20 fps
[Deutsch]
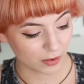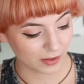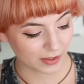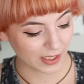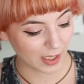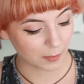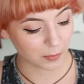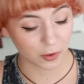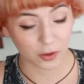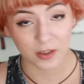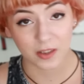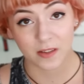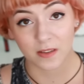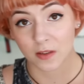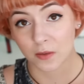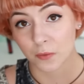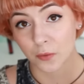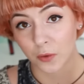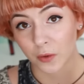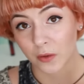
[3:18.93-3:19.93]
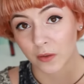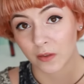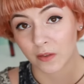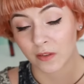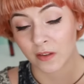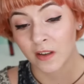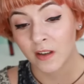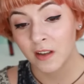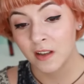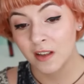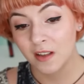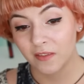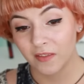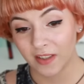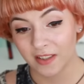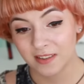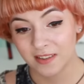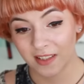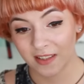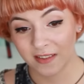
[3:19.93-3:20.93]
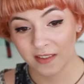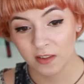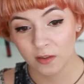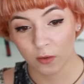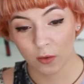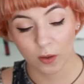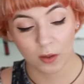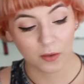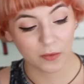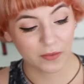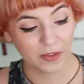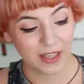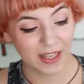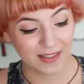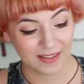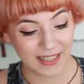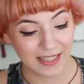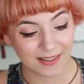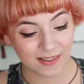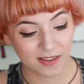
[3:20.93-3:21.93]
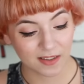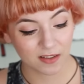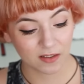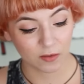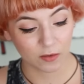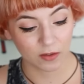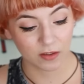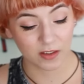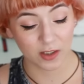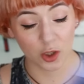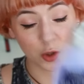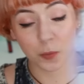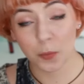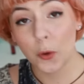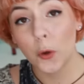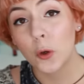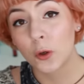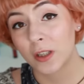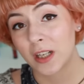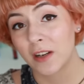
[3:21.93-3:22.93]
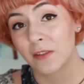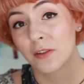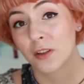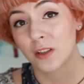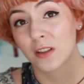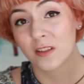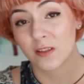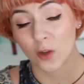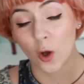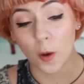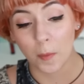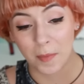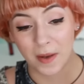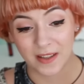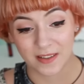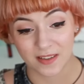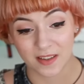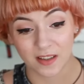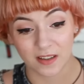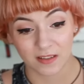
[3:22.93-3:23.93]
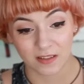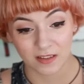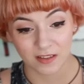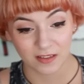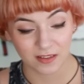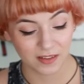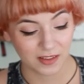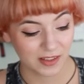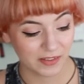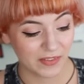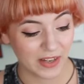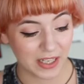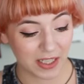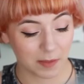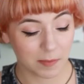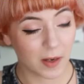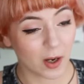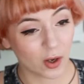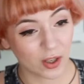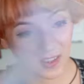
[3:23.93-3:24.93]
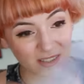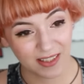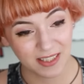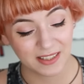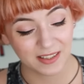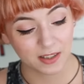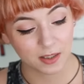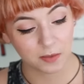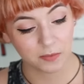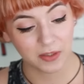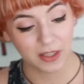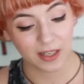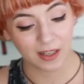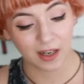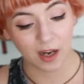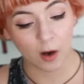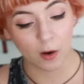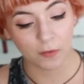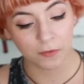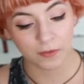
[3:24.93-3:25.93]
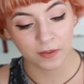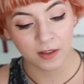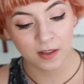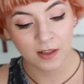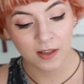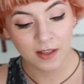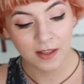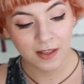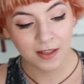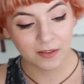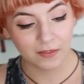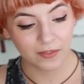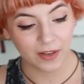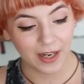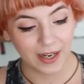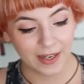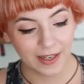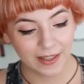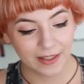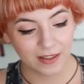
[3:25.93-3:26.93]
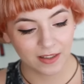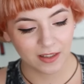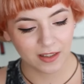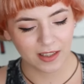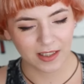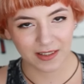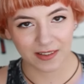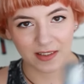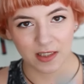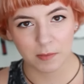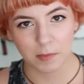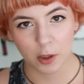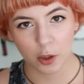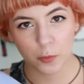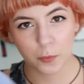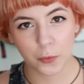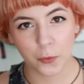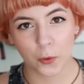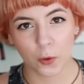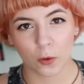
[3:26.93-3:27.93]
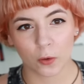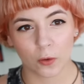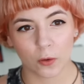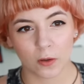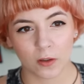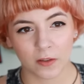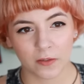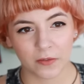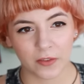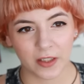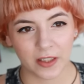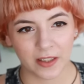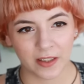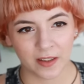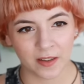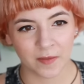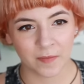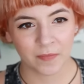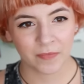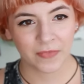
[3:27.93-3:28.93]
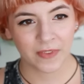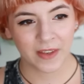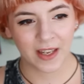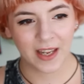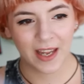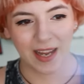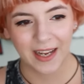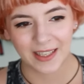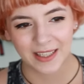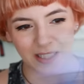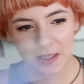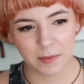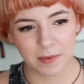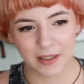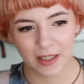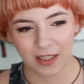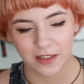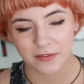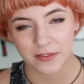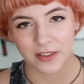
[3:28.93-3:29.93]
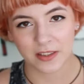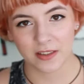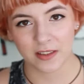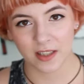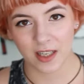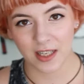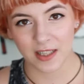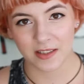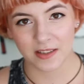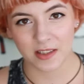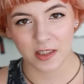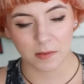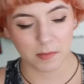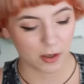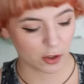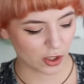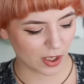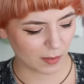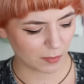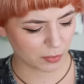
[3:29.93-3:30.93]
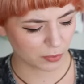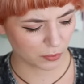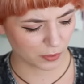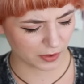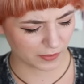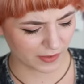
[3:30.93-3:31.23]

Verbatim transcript: Und ich habe noch nichts gefunden, was das hier irgendwie ersetzt. Und die Spülung davon ist noch besser. Und die werde ich mir auch als nächstes wieder kaufen, weil ich Silberspülung irgendwie ergiebiger finde als Silbershampoo.